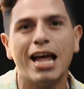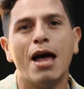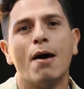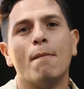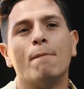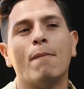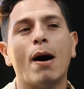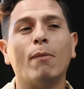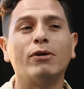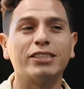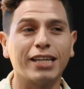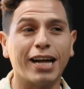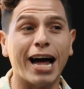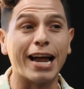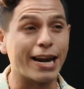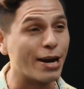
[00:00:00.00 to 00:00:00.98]
Vamos
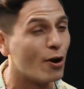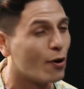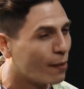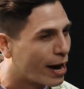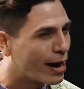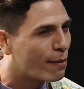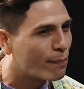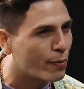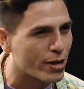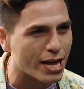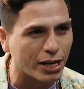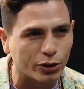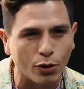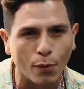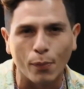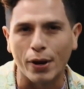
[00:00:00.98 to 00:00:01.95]
a renovar el
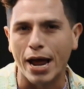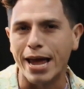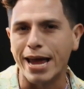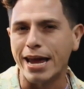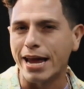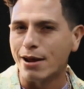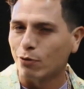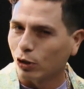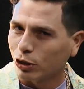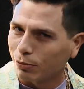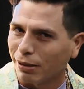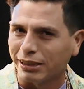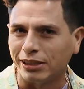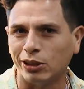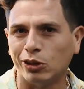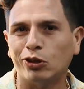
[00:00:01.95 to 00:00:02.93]
proyecto por ahí en unos
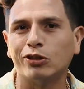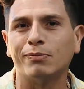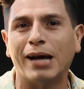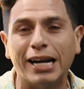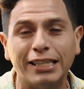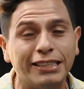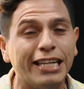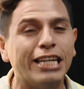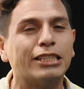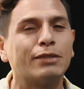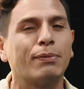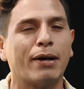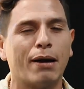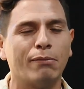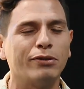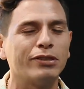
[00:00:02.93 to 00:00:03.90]
mesecitos más y
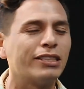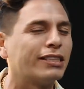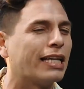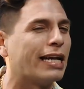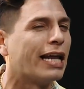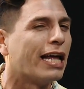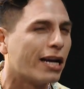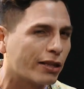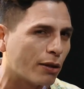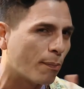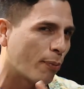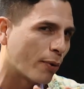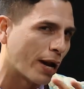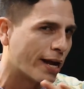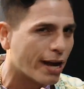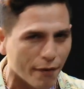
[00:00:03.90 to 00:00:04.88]
esperamos tenerte por
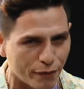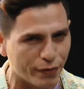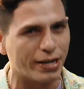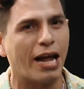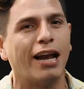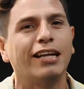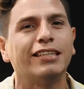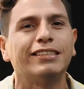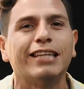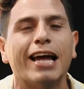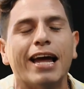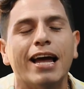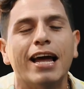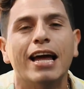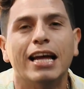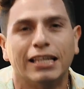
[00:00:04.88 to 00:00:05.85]
ahí a finales de,
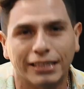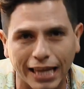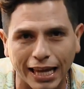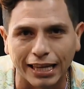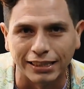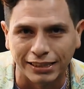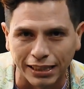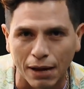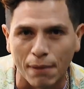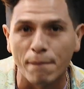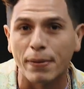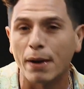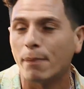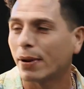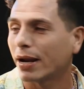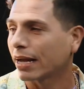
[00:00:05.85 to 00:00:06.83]
diciembre
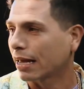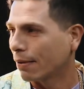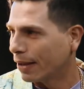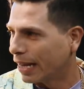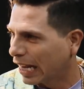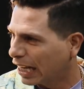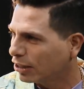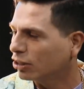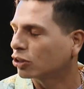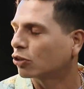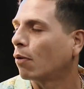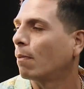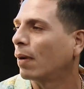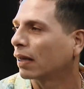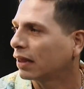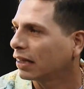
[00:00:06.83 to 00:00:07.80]
para que vengas, nos
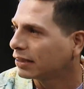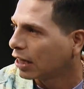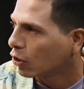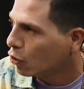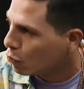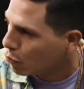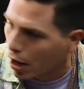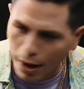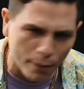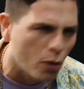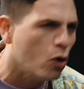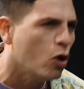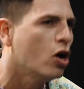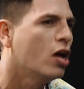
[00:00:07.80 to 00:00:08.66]
compartas algo nuevo.